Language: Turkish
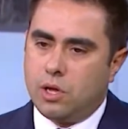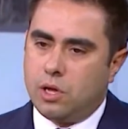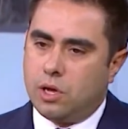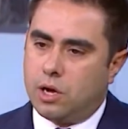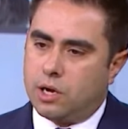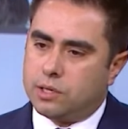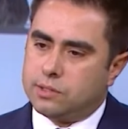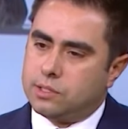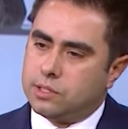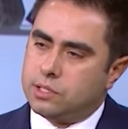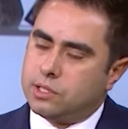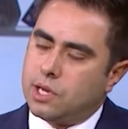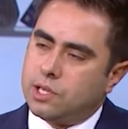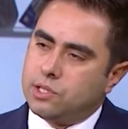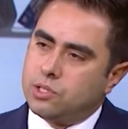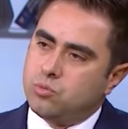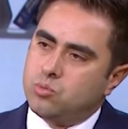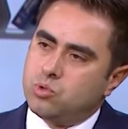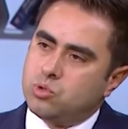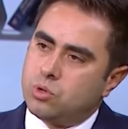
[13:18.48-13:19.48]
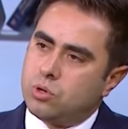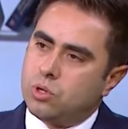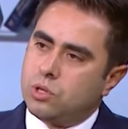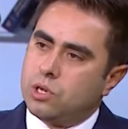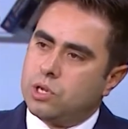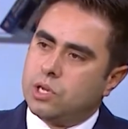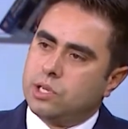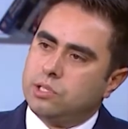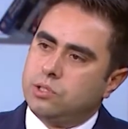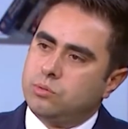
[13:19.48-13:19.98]
Artık kendimiz
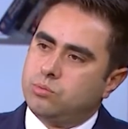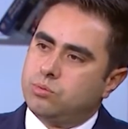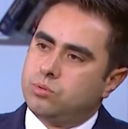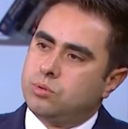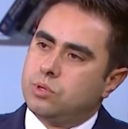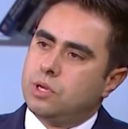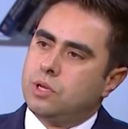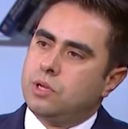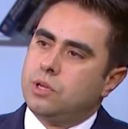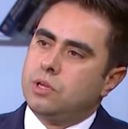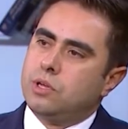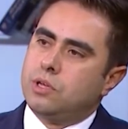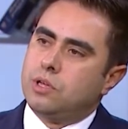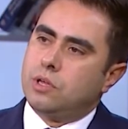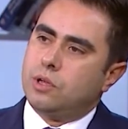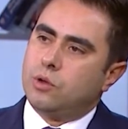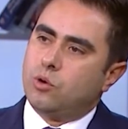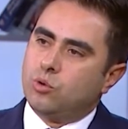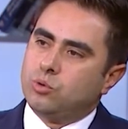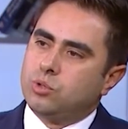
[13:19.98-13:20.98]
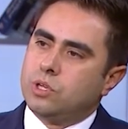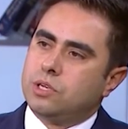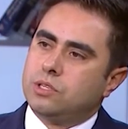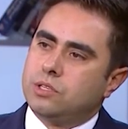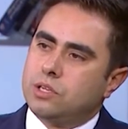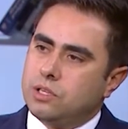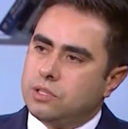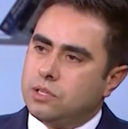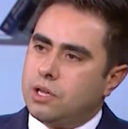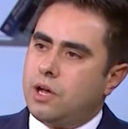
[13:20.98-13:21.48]
oralara gidip
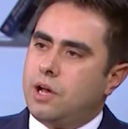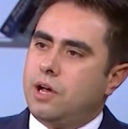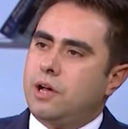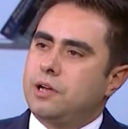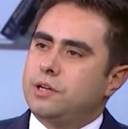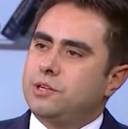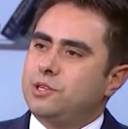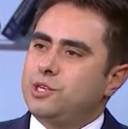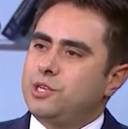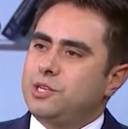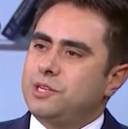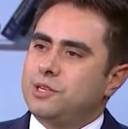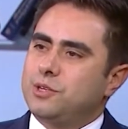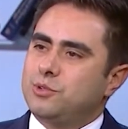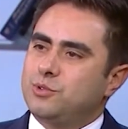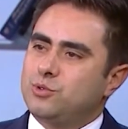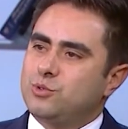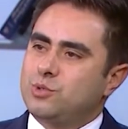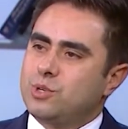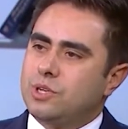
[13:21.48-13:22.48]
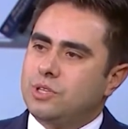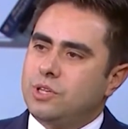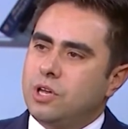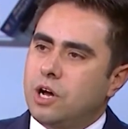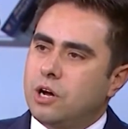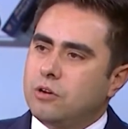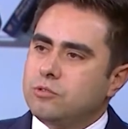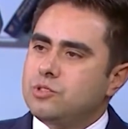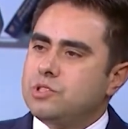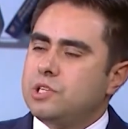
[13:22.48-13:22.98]
onlardan daha iyi düzeyde
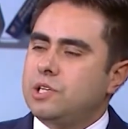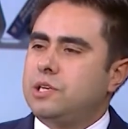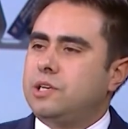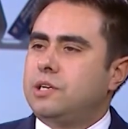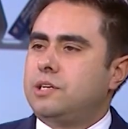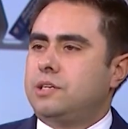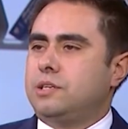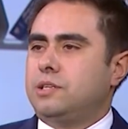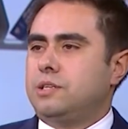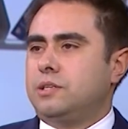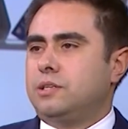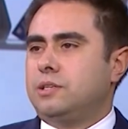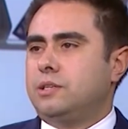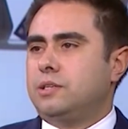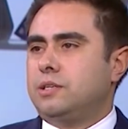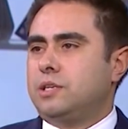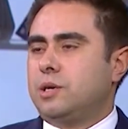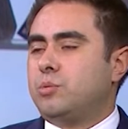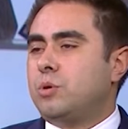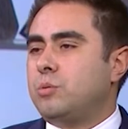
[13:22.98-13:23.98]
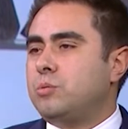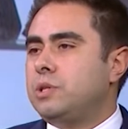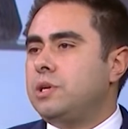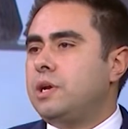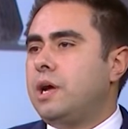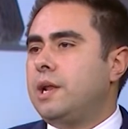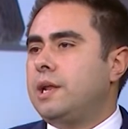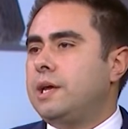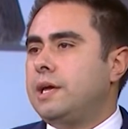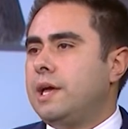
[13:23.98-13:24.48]
avcılık yapabilir
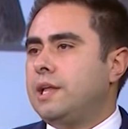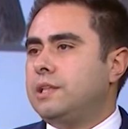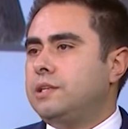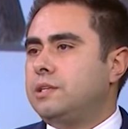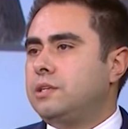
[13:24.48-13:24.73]
hale geldik.